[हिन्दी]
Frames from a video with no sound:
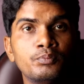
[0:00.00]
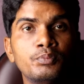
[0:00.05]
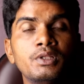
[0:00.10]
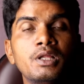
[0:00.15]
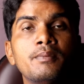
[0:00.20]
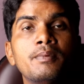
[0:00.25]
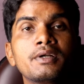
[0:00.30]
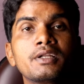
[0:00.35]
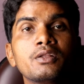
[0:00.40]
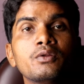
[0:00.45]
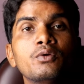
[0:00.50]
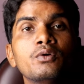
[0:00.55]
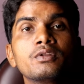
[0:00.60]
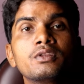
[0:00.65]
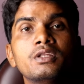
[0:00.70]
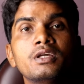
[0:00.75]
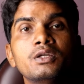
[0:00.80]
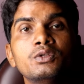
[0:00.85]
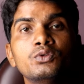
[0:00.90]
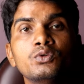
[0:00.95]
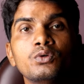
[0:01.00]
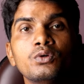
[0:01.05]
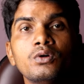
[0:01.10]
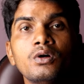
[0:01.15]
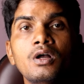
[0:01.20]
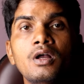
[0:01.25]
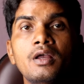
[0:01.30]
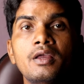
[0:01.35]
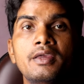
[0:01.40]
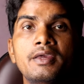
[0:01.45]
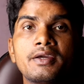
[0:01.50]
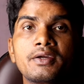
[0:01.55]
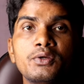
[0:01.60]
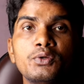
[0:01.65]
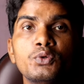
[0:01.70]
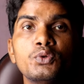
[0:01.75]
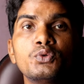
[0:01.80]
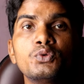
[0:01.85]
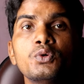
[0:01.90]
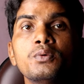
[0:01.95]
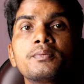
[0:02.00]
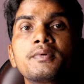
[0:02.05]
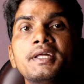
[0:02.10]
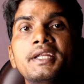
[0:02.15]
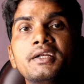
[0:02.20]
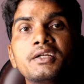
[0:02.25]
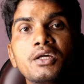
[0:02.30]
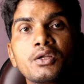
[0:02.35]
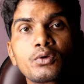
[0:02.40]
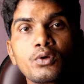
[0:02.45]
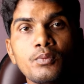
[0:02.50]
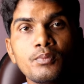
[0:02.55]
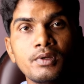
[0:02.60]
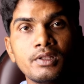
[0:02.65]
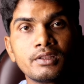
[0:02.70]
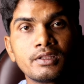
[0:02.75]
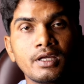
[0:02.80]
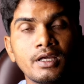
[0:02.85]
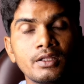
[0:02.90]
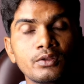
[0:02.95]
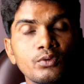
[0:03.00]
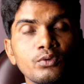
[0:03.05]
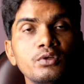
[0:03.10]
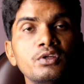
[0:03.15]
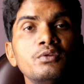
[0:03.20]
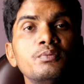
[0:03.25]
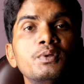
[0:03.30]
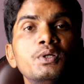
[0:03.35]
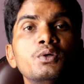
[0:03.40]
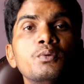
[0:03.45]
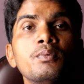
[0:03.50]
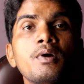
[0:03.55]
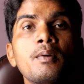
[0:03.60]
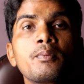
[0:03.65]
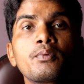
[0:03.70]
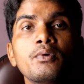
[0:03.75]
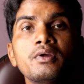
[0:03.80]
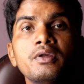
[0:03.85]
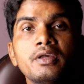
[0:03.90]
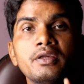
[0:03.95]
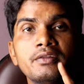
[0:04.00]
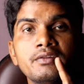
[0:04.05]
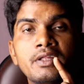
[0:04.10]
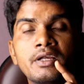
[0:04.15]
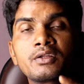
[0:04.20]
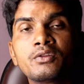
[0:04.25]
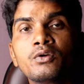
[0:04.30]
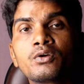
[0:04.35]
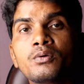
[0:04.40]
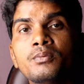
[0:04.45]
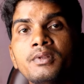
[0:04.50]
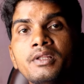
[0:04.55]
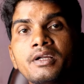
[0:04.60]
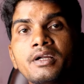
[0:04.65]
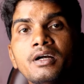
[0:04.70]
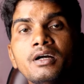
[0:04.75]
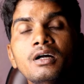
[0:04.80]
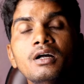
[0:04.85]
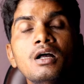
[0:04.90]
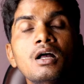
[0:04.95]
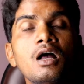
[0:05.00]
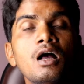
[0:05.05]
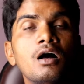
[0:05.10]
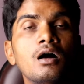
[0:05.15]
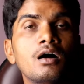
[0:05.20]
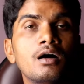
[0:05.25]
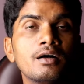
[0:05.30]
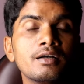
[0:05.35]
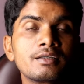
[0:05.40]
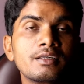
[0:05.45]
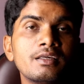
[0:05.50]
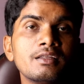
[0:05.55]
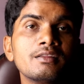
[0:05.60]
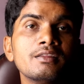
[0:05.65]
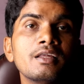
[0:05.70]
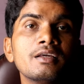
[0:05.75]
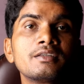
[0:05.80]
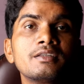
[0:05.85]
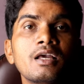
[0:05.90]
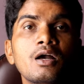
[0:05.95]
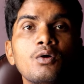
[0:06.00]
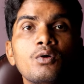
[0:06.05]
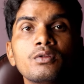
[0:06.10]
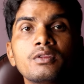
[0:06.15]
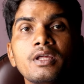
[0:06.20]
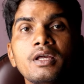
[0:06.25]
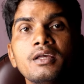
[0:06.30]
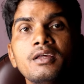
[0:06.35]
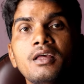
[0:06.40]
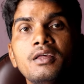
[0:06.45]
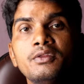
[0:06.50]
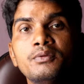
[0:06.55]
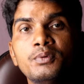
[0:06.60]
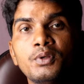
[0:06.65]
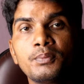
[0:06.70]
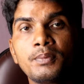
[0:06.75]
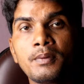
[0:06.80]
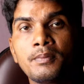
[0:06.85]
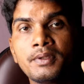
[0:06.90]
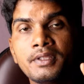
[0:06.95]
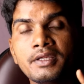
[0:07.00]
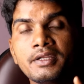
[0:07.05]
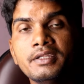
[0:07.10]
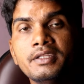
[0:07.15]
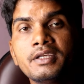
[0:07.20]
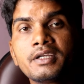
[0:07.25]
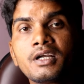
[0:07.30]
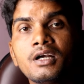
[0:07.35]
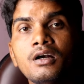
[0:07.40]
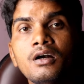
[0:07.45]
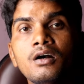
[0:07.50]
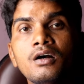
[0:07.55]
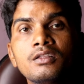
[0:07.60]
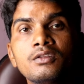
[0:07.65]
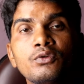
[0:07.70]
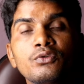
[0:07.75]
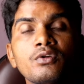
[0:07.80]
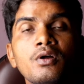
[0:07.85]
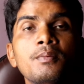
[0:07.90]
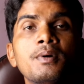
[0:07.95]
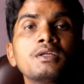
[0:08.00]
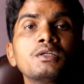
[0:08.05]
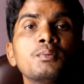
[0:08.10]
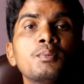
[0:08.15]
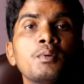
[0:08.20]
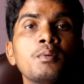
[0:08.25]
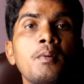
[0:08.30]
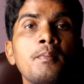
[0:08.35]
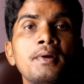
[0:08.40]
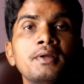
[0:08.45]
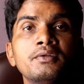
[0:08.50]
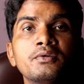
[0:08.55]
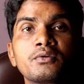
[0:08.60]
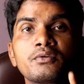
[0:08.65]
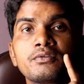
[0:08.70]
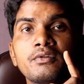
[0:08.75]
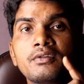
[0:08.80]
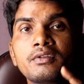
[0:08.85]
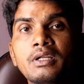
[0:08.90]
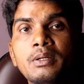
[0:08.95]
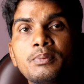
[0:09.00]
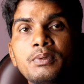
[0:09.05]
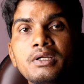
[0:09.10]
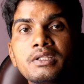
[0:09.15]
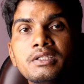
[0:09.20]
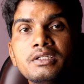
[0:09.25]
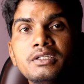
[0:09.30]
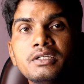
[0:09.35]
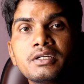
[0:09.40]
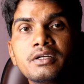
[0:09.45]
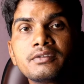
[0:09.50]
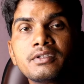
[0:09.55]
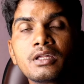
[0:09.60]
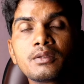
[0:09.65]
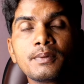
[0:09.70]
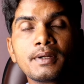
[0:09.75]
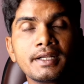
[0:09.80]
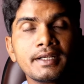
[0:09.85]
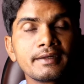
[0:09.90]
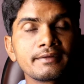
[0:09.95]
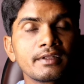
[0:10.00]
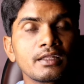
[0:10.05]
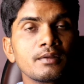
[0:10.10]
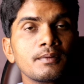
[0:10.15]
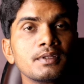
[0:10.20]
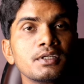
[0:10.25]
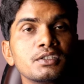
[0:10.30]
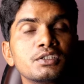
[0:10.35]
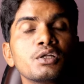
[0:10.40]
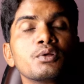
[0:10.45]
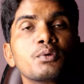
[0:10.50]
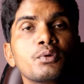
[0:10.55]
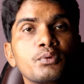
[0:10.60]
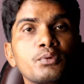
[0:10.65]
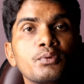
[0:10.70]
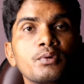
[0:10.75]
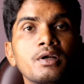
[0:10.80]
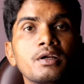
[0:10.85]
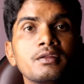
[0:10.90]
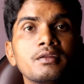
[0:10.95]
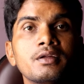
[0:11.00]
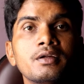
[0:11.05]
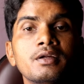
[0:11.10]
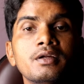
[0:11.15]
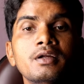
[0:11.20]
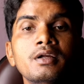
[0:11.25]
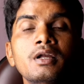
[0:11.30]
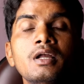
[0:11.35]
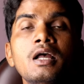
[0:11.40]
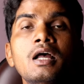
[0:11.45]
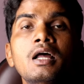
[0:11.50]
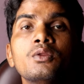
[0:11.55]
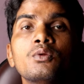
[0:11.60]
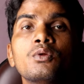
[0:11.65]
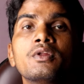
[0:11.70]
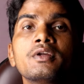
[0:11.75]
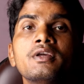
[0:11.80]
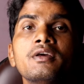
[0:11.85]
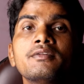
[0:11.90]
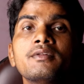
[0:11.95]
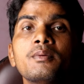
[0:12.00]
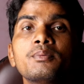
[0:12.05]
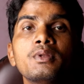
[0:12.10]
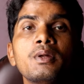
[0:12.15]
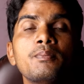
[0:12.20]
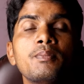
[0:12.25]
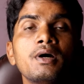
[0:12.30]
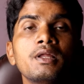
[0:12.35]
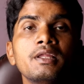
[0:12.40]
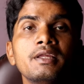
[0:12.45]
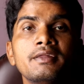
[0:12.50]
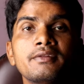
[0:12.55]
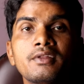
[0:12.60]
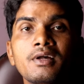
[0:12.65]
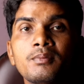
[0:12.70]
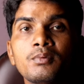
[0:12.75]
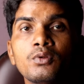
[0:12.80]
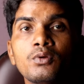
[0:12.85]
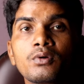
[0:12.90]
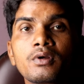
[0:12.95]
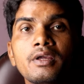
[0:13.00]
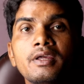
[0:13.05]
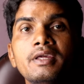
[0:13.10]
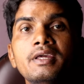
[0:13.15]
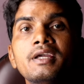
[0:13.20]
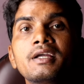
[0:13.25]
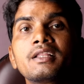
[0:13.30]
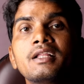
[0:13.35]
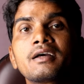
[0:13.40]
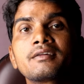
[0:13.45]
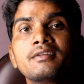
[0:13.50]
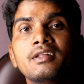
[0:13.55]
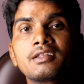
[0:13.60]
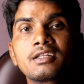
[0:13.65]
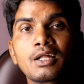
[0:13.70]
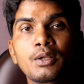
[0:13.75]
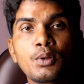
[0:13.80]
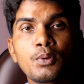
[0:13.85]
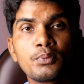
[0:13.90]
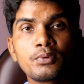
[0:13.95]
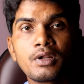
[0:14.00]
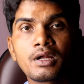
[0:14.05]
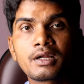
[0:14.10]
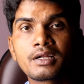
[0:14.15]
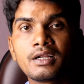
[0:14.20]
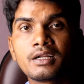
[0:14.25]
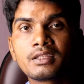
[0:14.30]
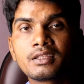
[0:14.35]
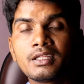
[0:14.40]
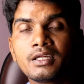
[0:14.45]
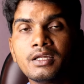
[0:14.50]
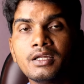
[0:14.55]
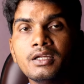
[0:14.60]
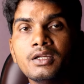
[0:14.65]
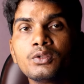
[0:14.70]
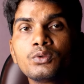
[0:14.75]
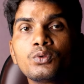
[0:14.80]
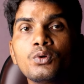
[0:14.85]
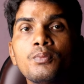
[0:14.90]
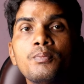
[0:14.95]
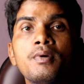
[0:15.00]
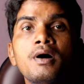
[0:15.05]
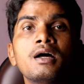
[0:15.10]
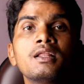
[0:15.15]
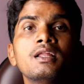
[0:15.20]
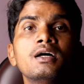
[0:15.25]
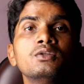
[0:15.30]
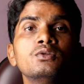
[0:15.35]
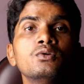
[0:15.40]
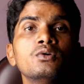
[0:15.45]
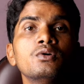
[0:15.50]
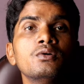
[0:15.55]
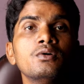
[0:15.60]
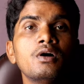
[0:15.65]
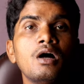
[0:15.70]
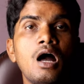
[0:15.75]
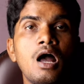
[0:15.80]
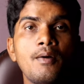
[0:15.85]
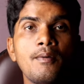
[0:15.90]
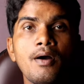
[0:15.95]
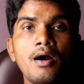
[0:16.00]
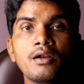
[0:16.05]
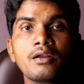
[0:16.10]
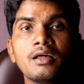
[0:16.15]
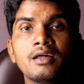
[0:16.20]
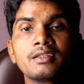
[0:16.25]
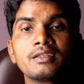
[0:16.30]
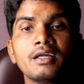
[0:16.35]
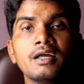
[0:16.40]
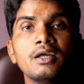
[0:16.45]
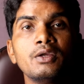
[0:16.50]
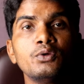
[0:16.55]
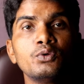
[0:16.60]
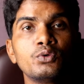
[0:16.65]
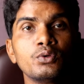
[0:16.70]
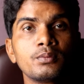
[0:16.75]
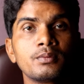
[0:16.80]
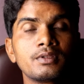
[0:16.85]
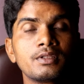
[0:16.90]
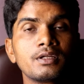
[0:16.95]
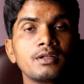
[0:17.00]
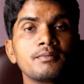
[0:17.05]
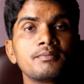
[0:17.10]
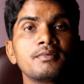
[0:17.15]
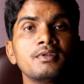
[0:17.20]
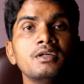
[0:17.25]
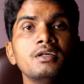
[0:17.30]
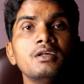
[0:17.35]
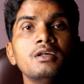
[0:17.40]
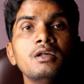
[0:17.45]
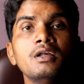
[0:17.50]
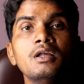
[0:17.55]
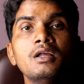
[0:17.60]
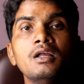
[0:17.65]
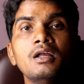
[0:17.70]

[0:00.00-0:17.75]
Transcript: प्ले बटन होते हैं जो एक यूट्यूब क्रिएटर को मिलता है तो इस वीडियो पे आपको यही देखने को मिलेगा आ, कितने क्या होता है इस वीडियो पे बने रहिएगा दोस्तों हमारे चप्पल अपना को सब्सक्राइब कर दीजिएगा साथ में के साथ वाले चलो वीडियो शुरू करते हैं तो देखिए सबसे पहले जैसे हम लोग एक लाख सब्सक्राइबर पूरा करते हैं तो पहला जो अवार्ड आता है यूट्यूब की तरफ से